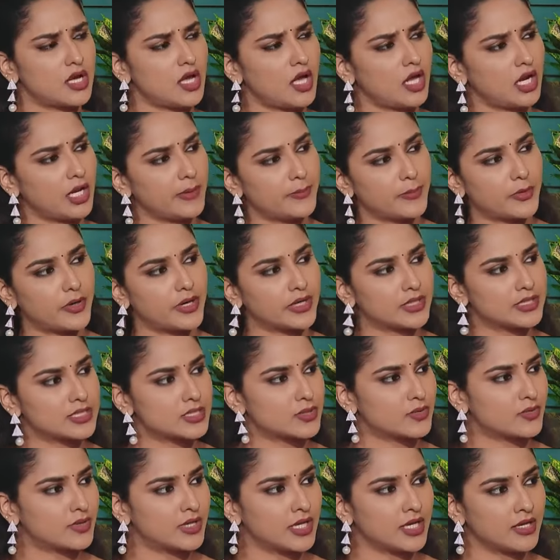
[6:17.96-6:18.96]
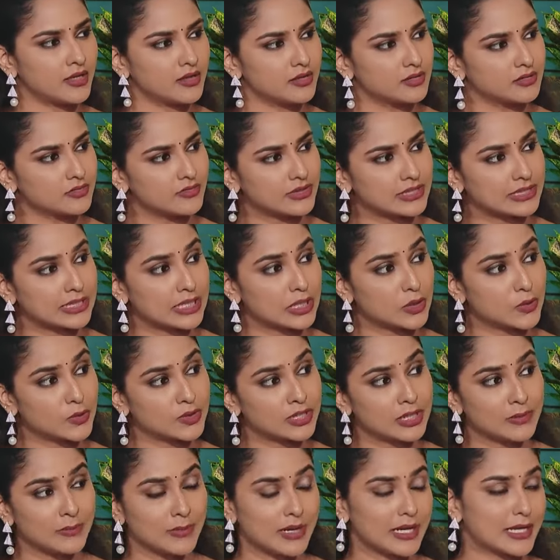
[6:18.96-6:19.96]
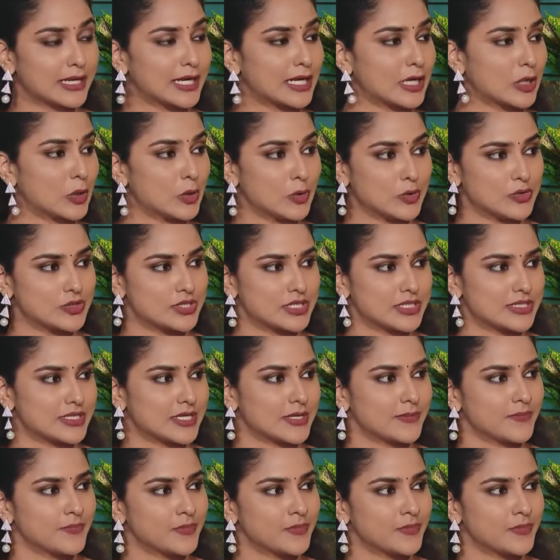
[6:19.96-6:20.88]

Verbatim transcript: చాలా ప్రొడక్ట్స్ కూడా వందల కొద్ది మార్కెట్లోకి వచ్చేసాయి